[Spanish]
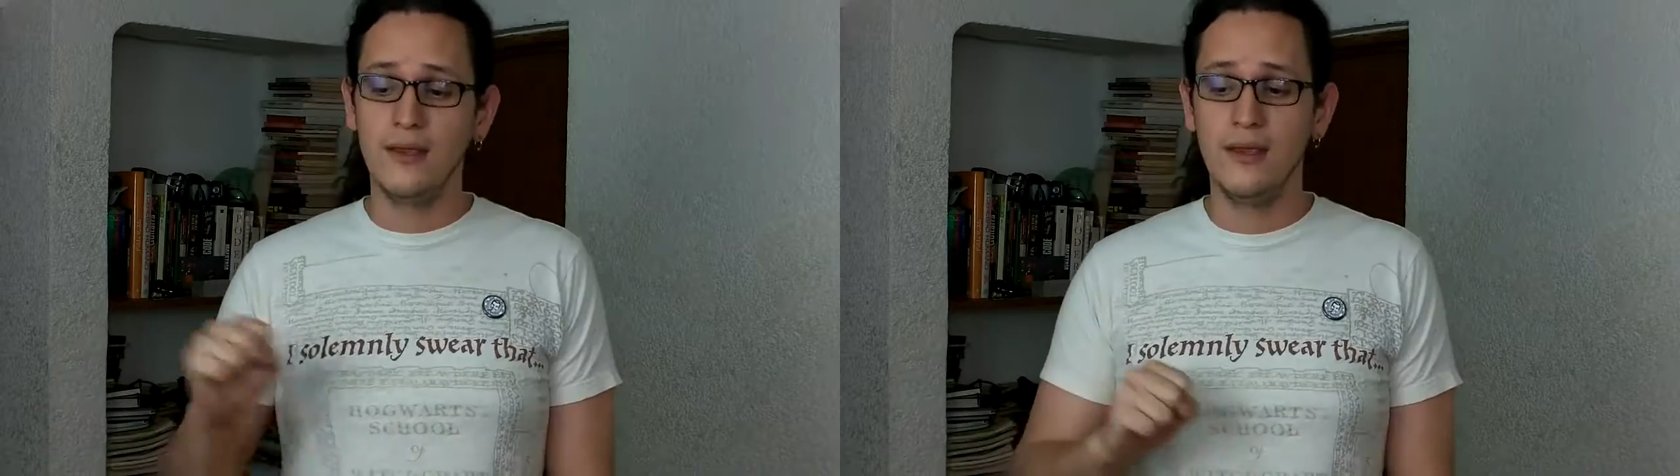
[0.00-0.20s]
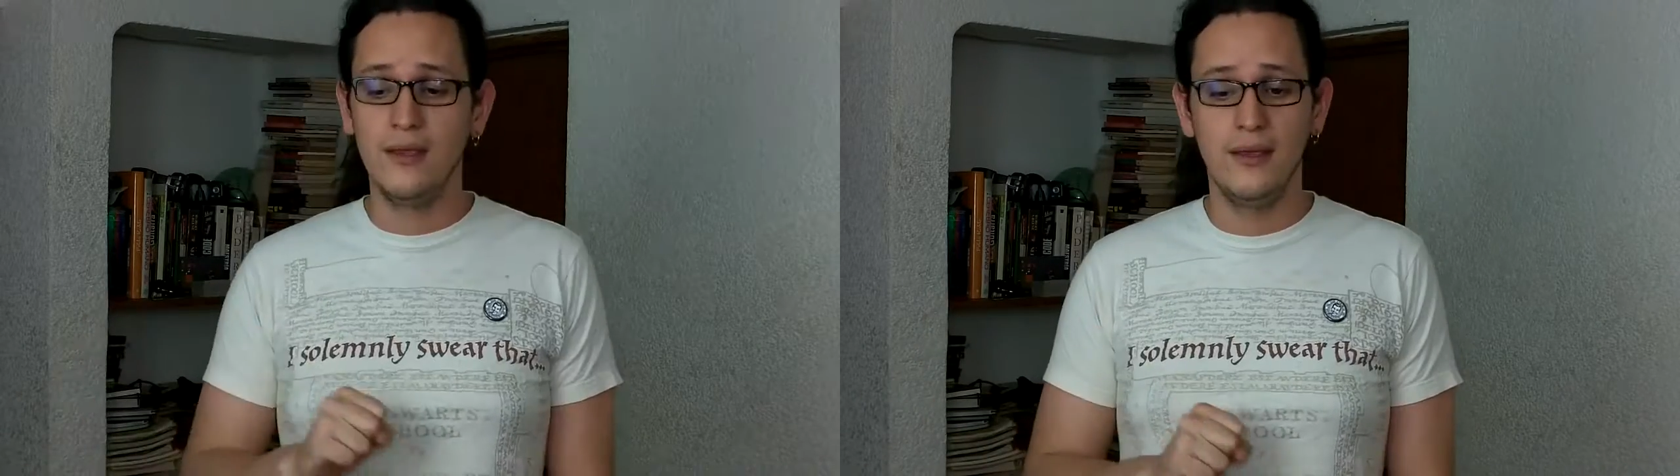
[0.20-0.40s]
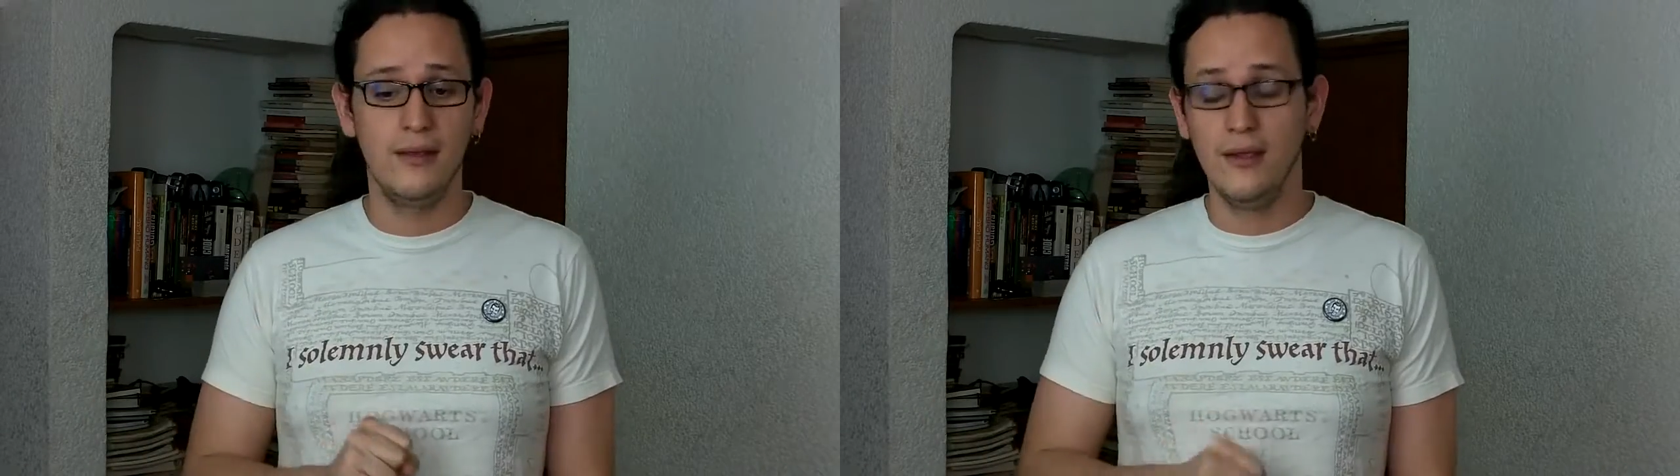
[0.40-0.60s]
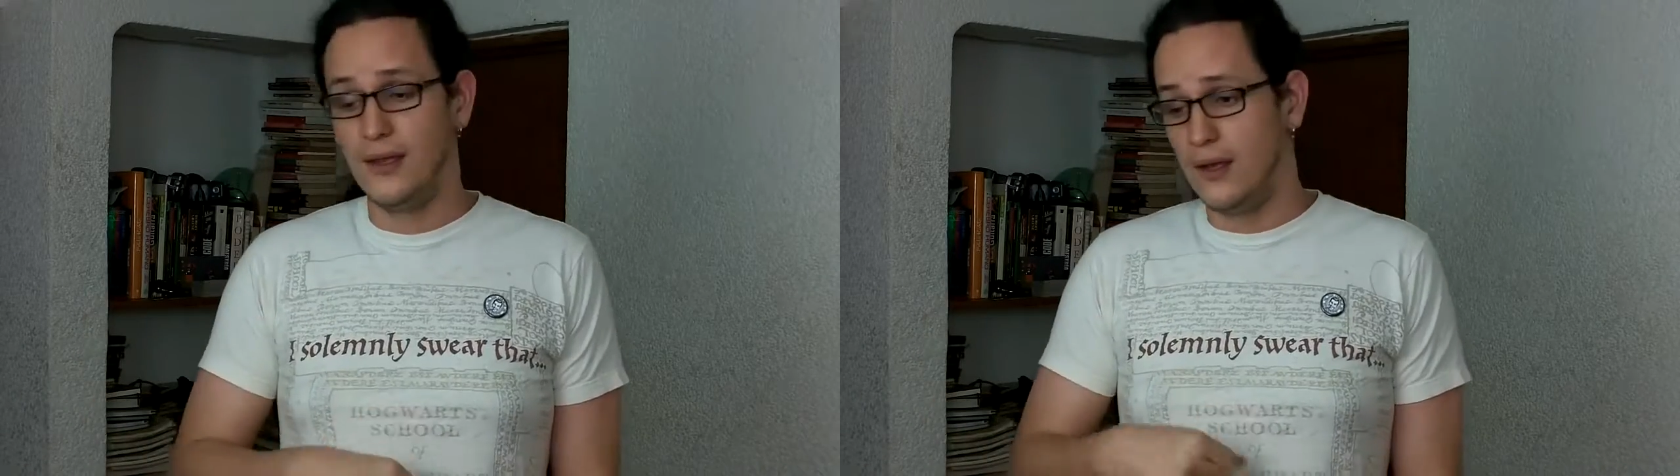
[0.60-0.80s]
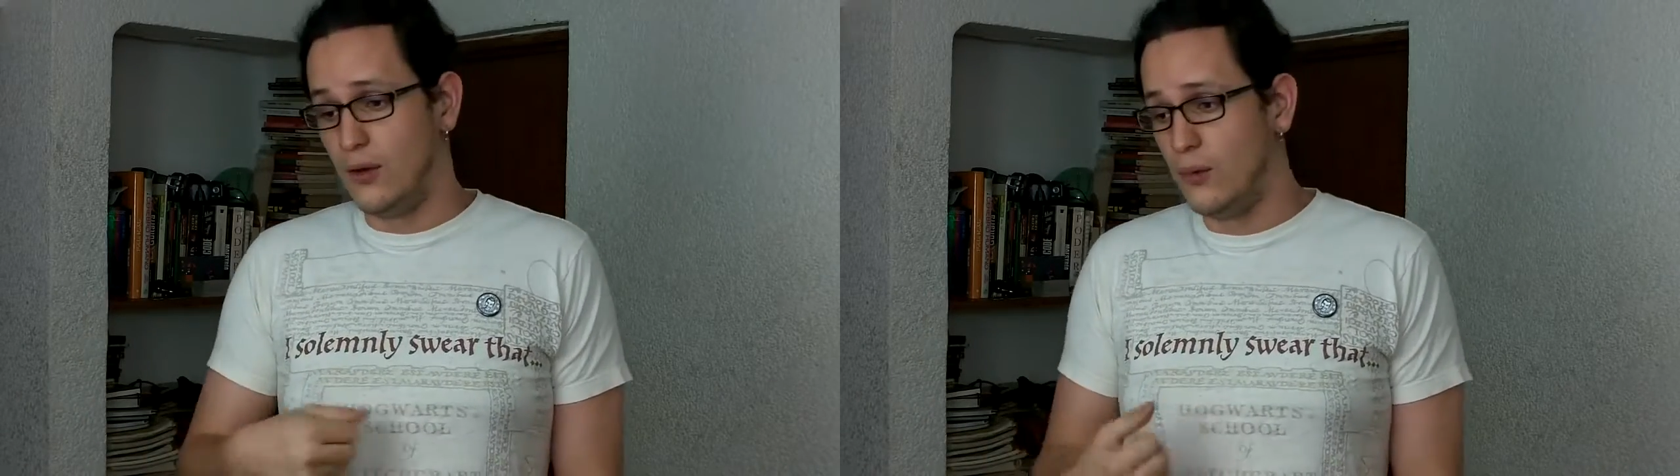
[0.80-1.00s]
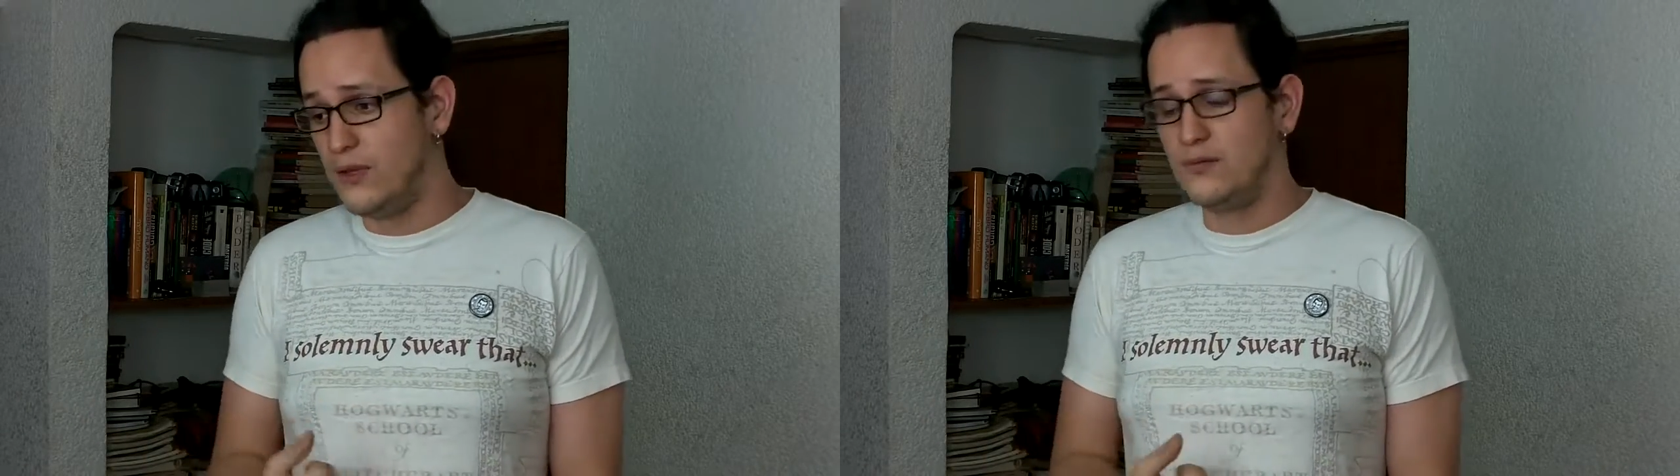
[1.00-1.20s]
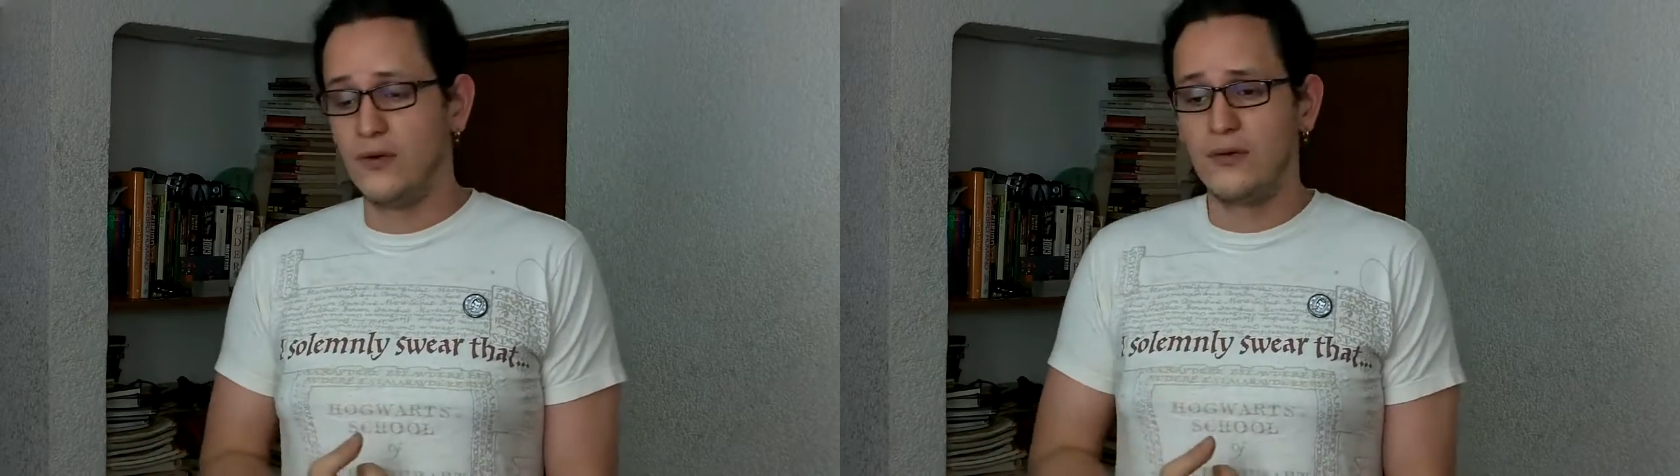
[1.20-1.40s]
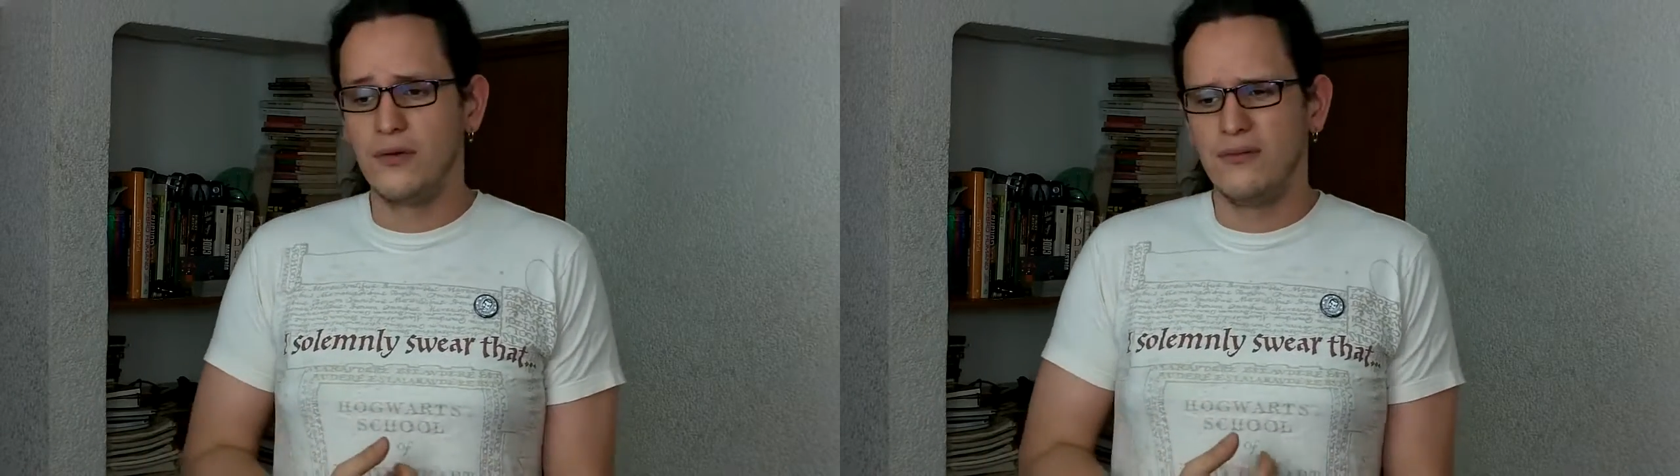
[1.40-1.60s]
Y lo
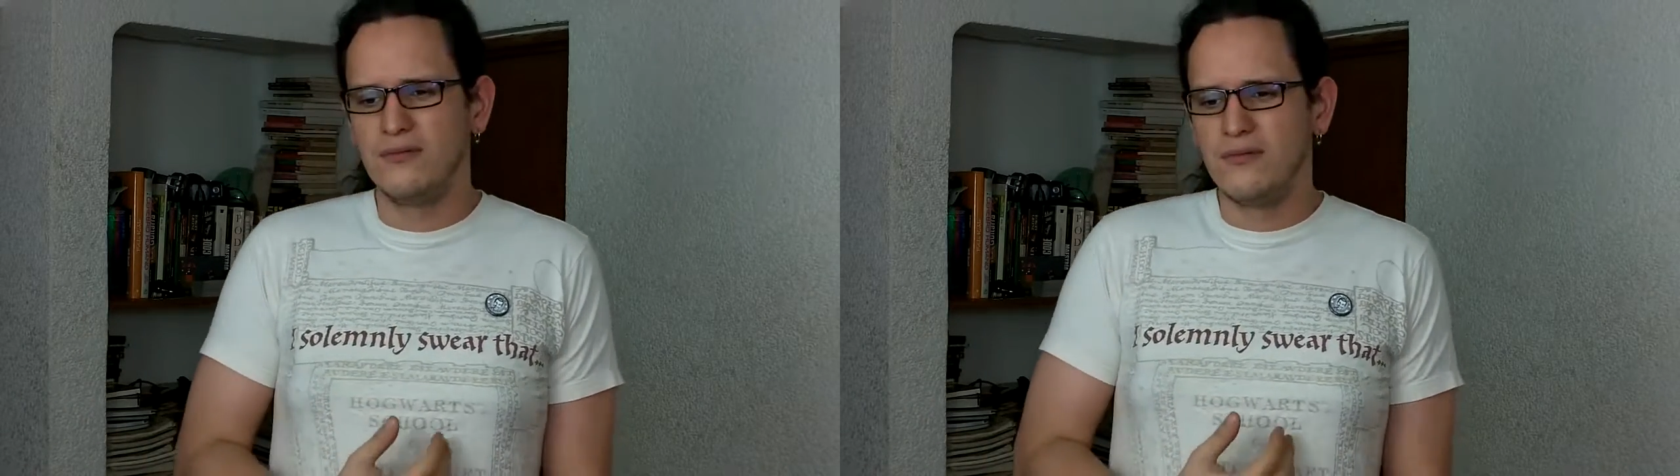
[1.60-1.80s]
mismo con